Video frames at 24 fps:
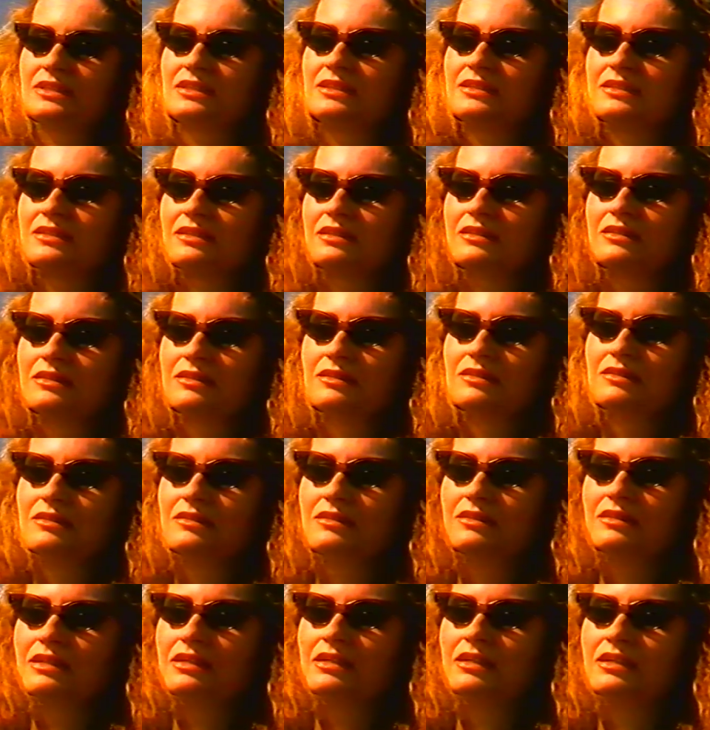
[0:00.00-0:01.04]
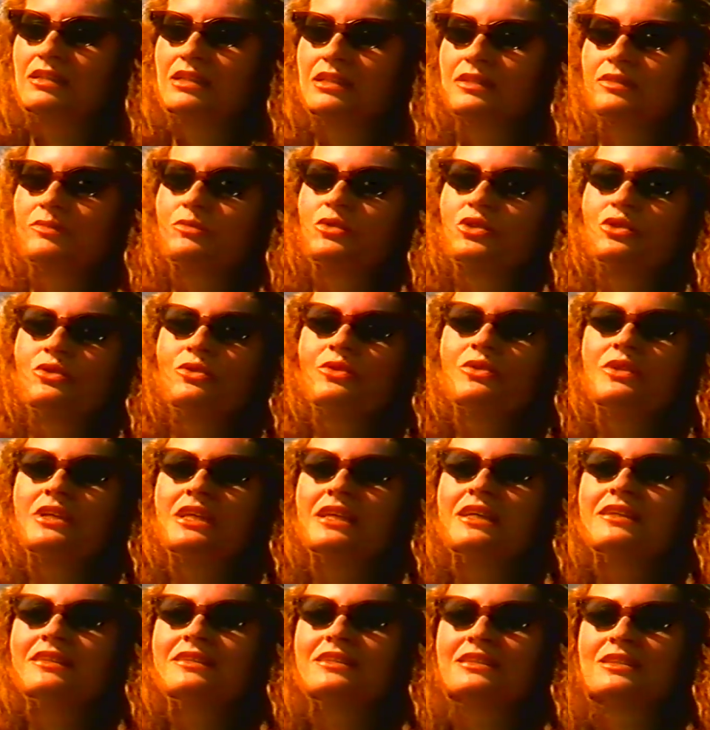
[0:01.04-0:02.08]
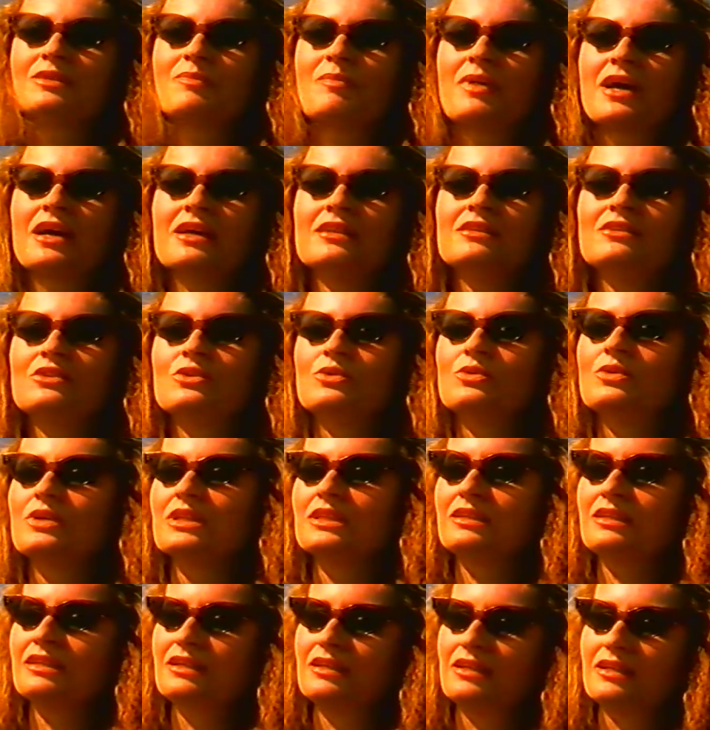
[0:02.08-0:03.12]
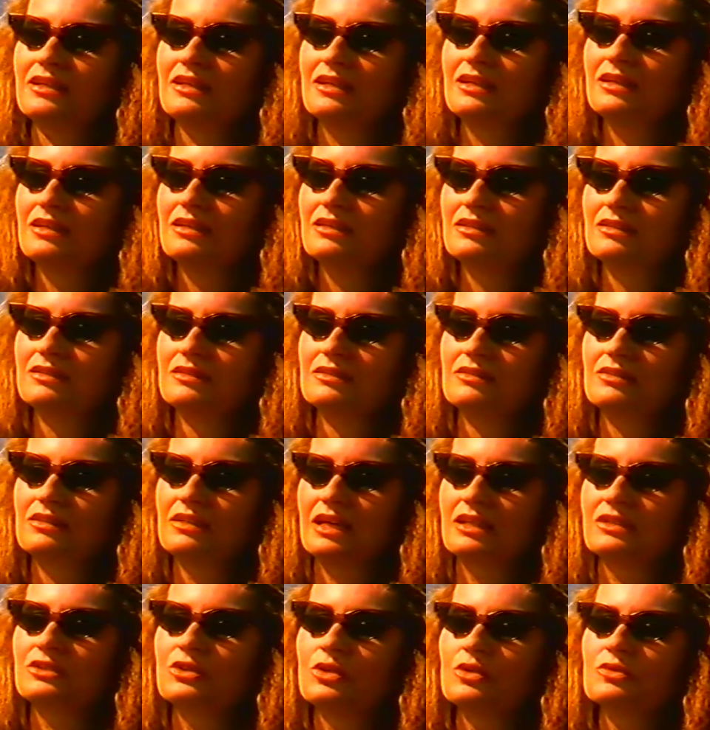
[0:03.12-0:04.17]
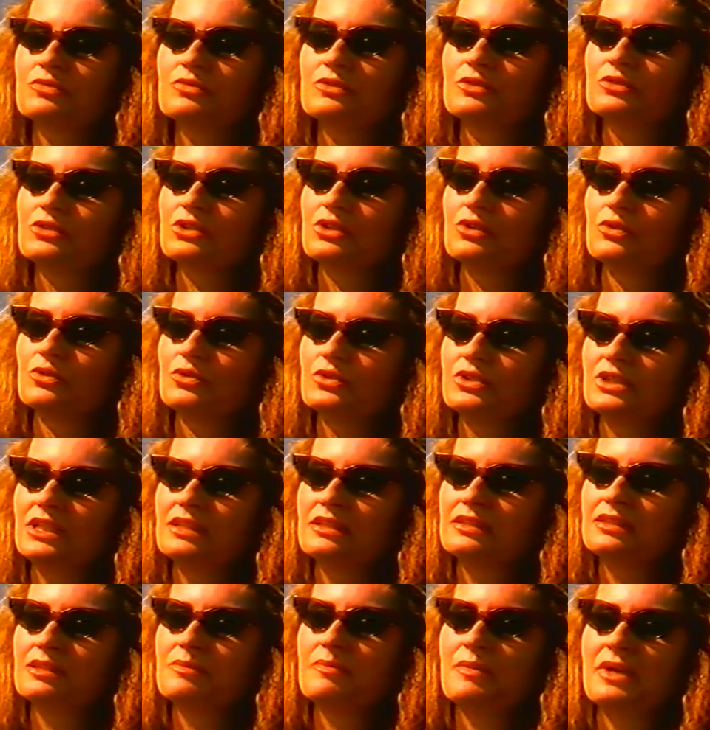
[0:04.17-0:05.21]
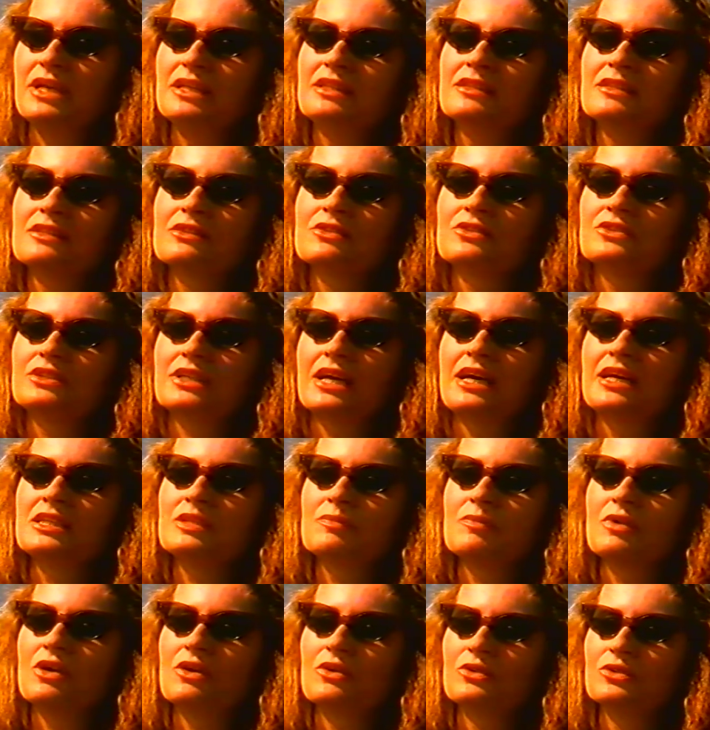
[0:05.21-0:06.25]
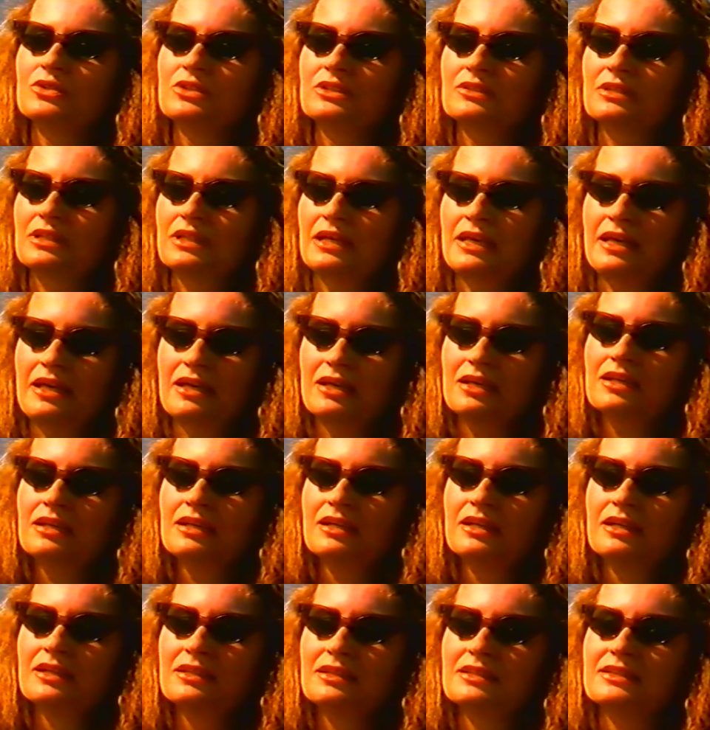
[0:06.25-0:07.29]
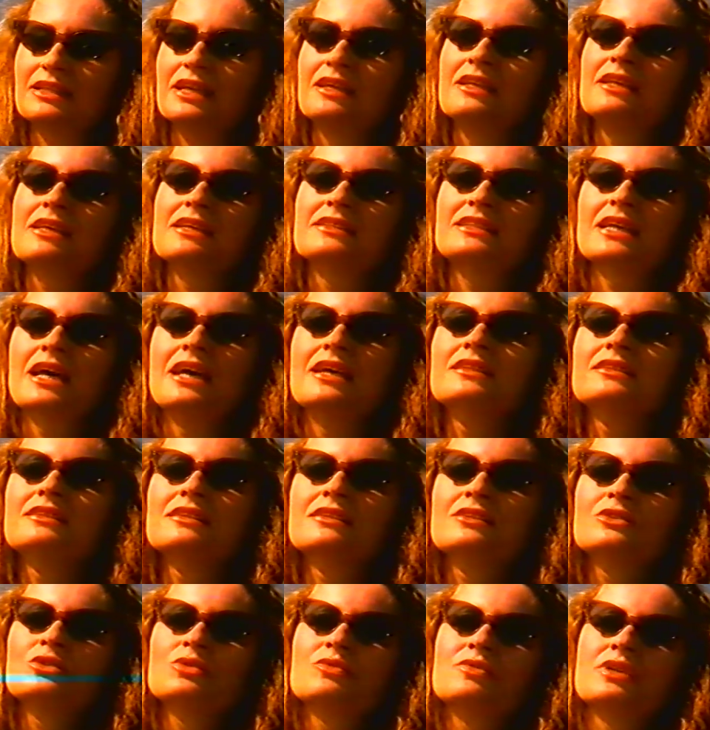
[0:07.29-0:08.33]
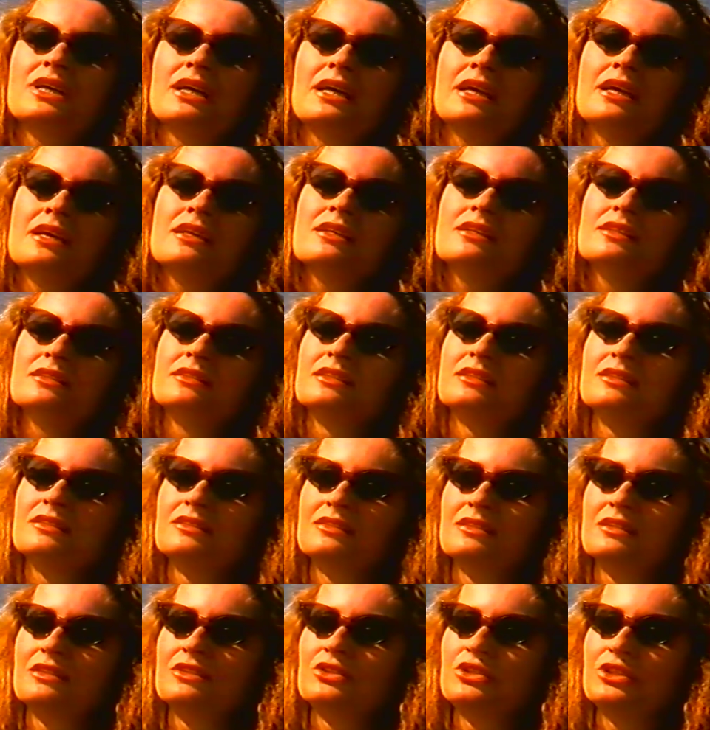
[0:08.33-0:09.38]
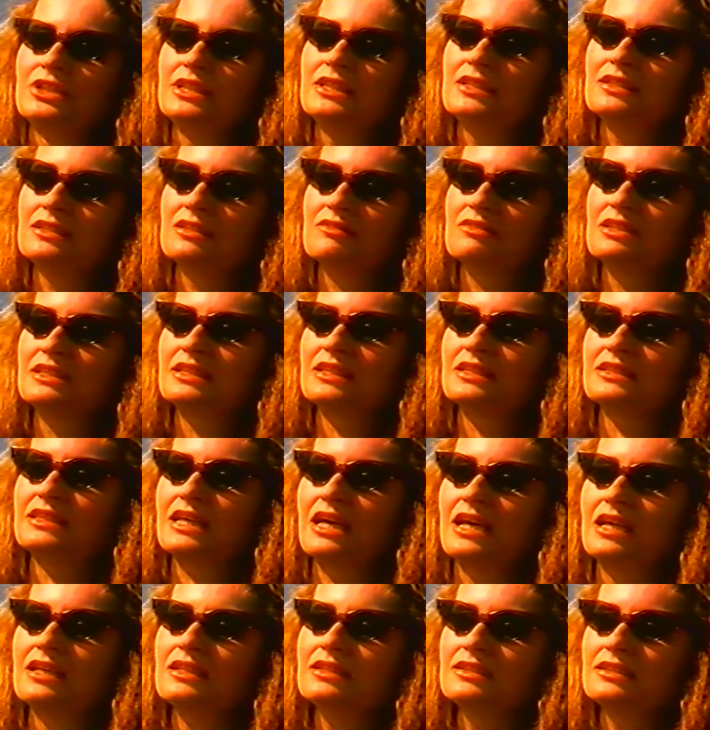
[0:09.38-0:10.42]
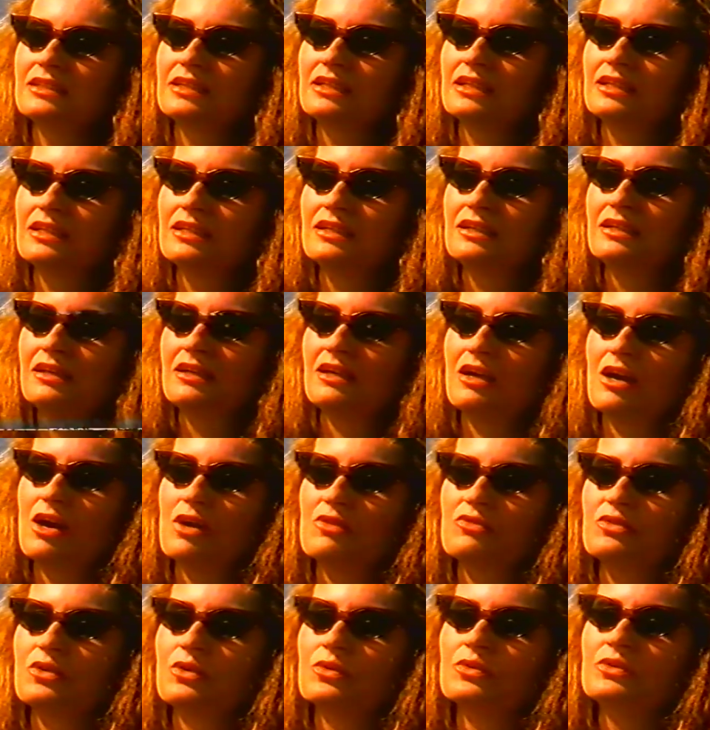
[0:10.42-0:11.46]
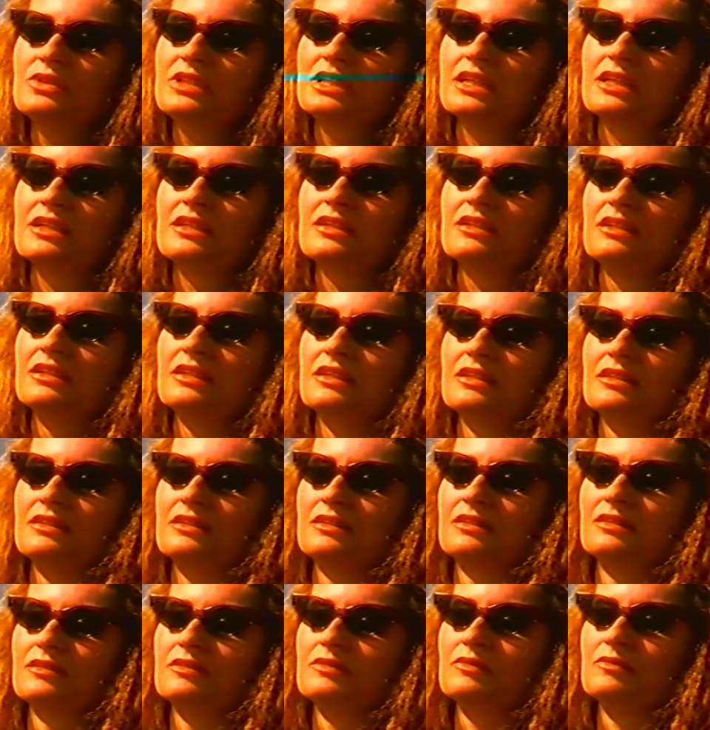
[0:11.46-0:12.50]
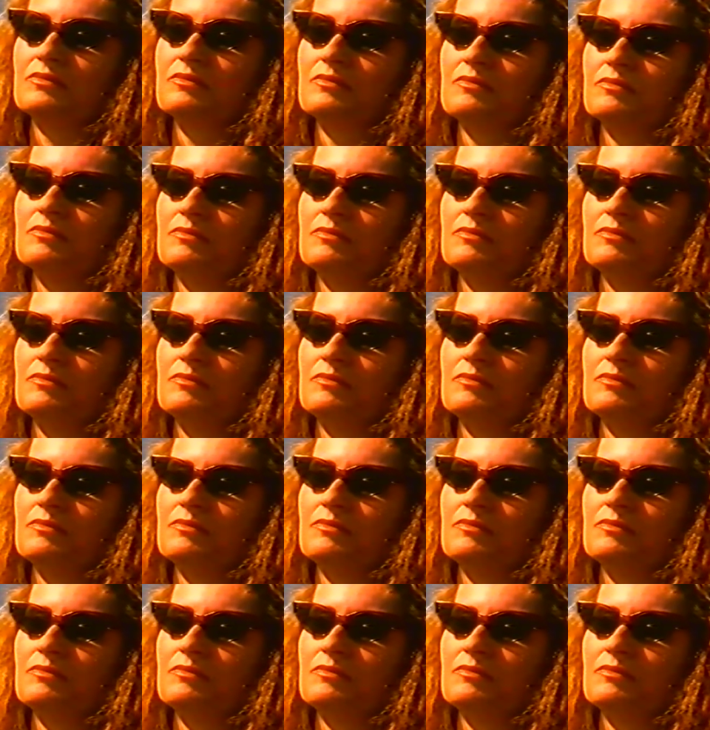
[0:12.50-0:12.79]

Das ist äh, in diesem Stück gieren diese beiden Jungen äh, ganz hoffnungslos hinter dem Mädchen aus reichem Haus her, das eigentlich als einzige souverän ist in dieser Geschichte, weil sie als einzige aufgrund ihrer, ihrer